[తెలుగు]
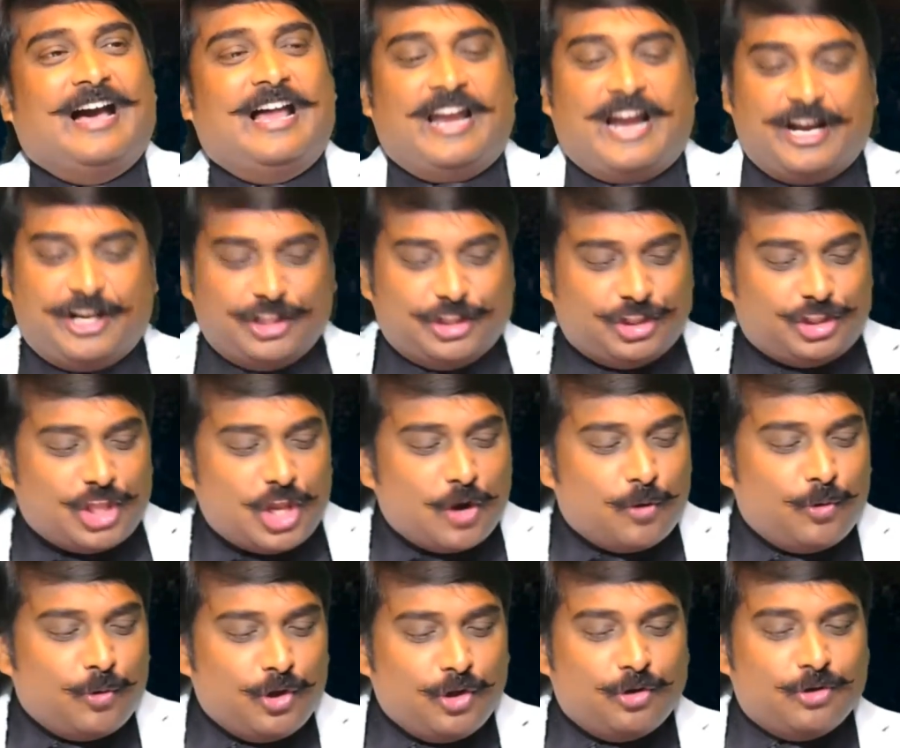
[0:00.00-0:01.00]
అలాంటిది
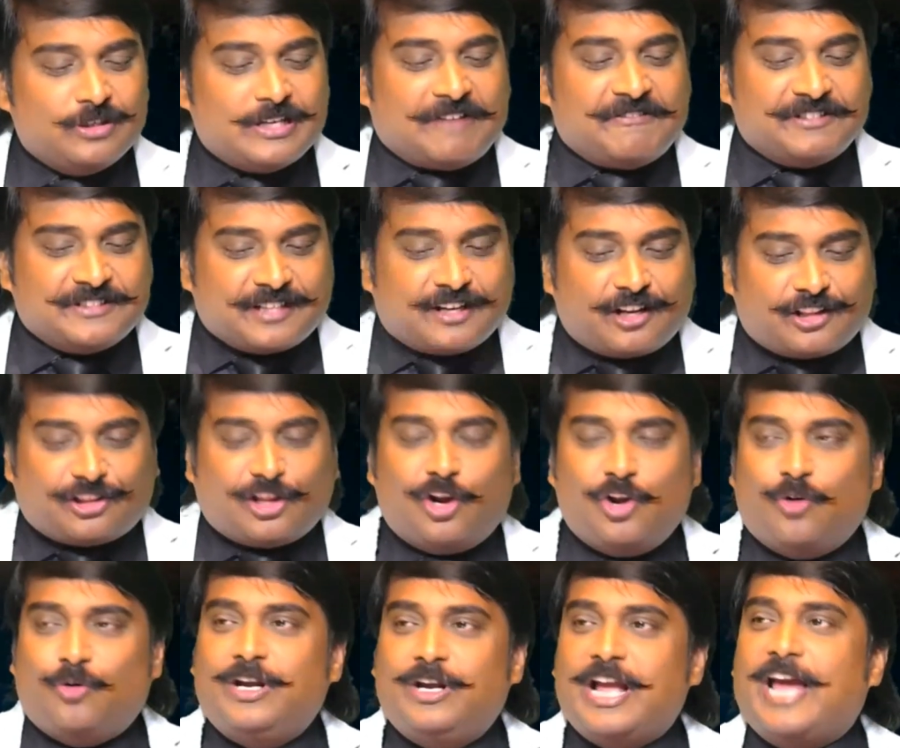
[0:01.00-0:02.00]
దేవుడు ఈరోజు
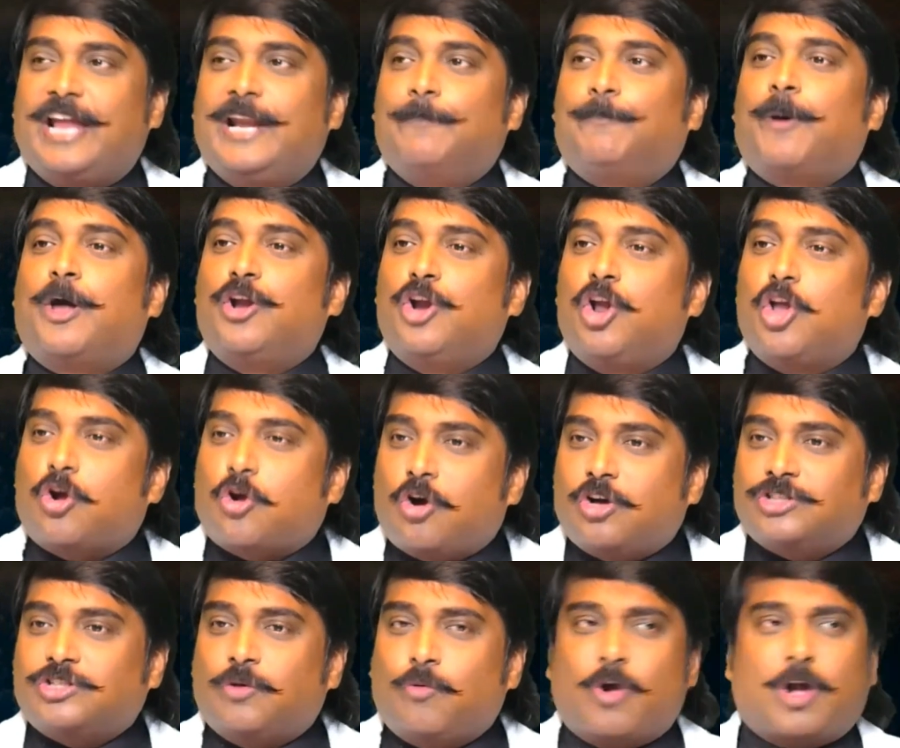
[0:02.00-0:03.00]
అవసరతల్లో ఉండి ఆయన పనుల
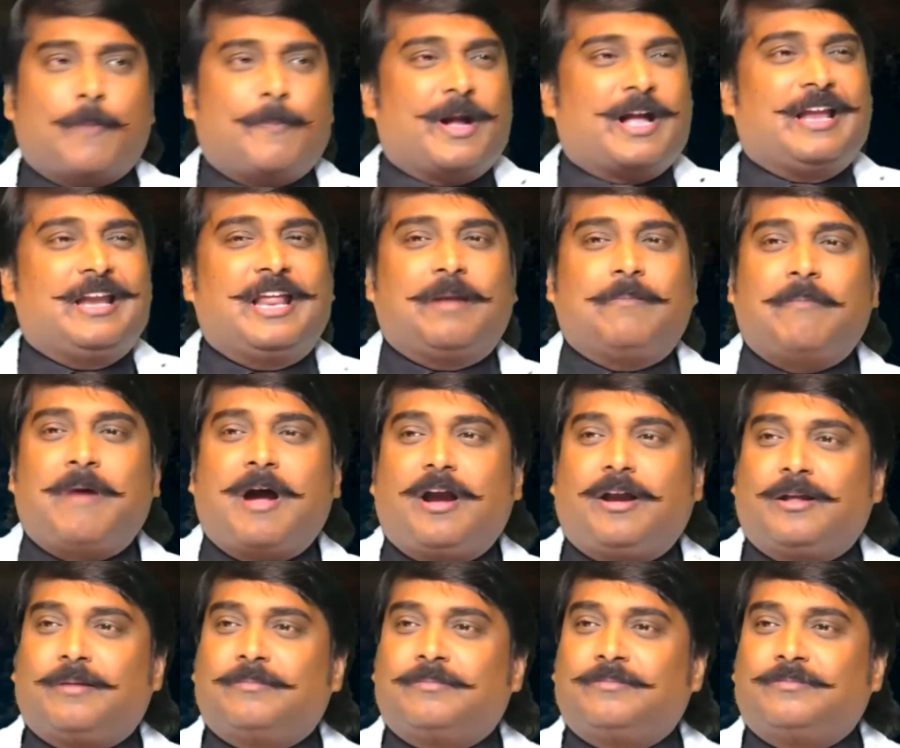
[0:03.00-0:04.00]
కోసం ఒక పక్క
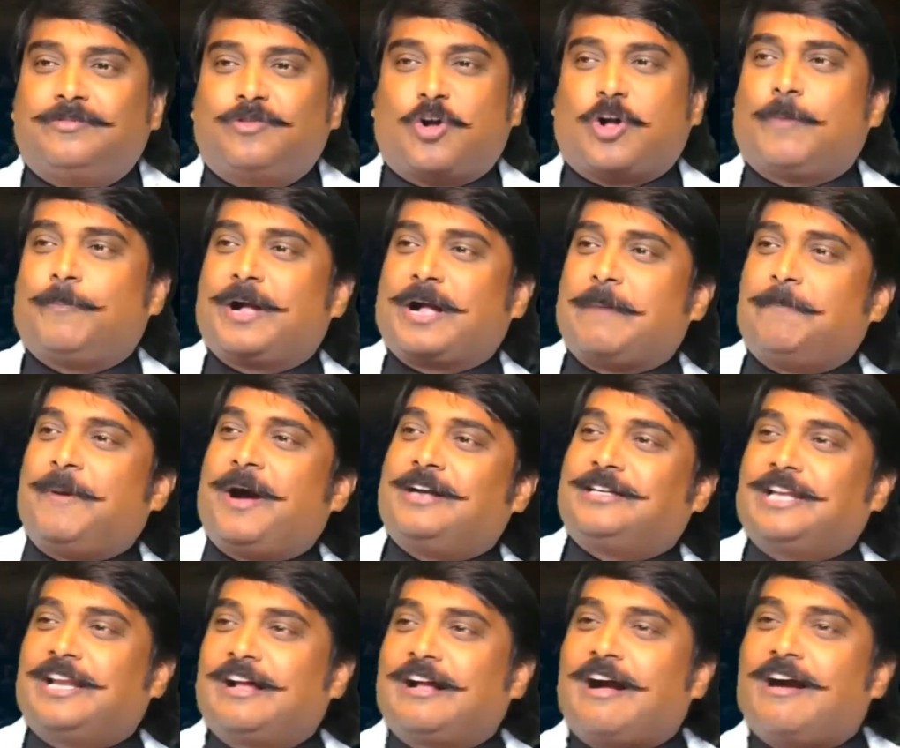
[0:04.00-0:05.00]
నిర్మాణం ఒక పక్క
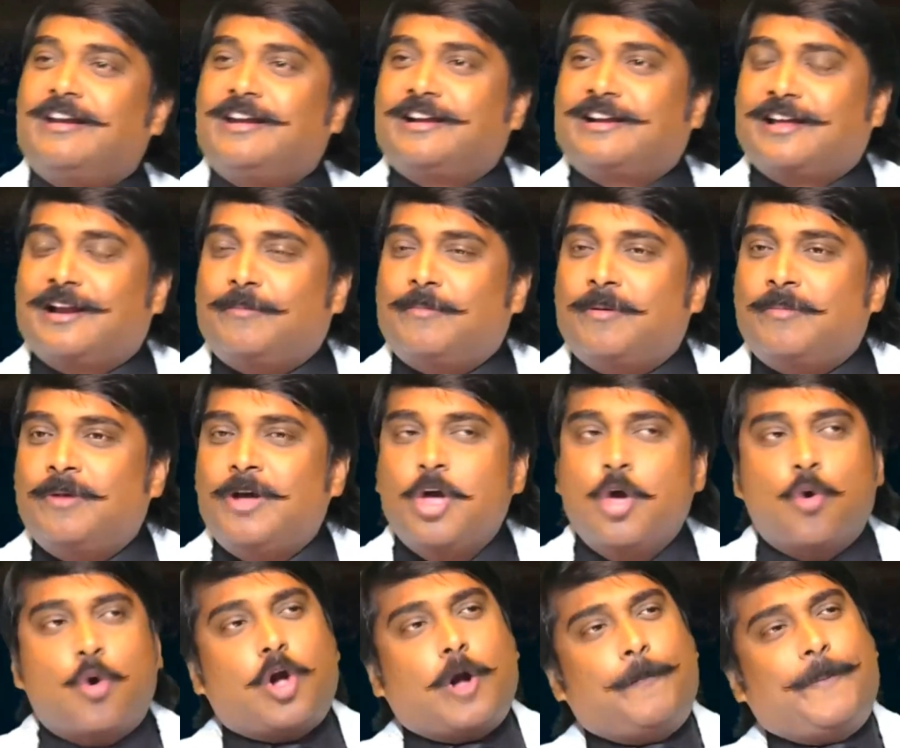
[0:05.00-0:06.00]
పాటల కార్యక్రమం
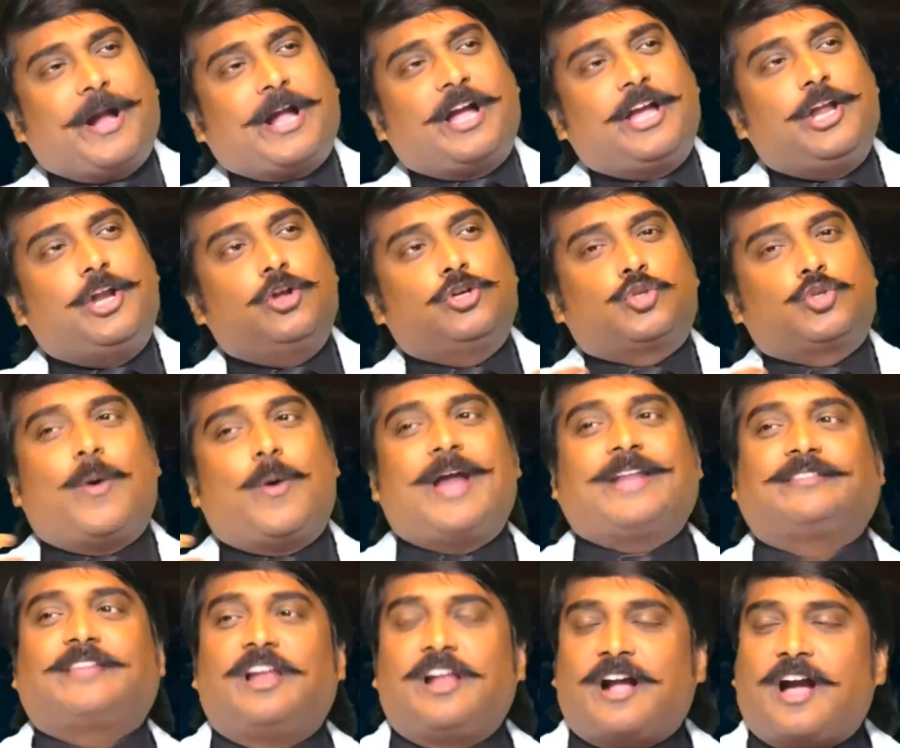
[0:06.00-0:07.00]
ఒక పక్క ఎన్నో
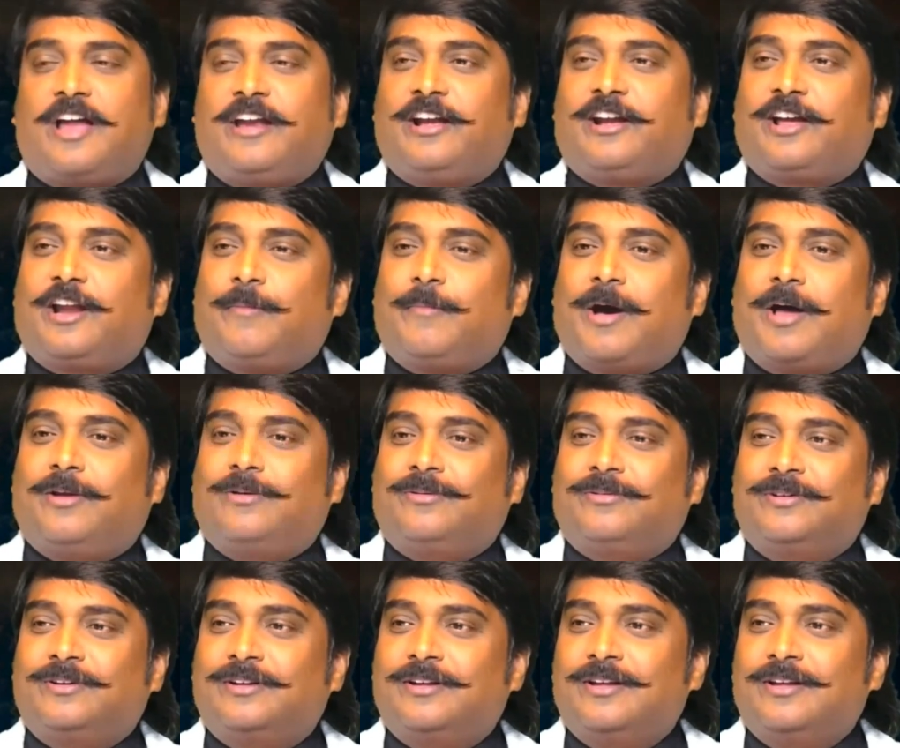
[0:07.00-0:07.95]
సువార్తల కార్యక్రమాలు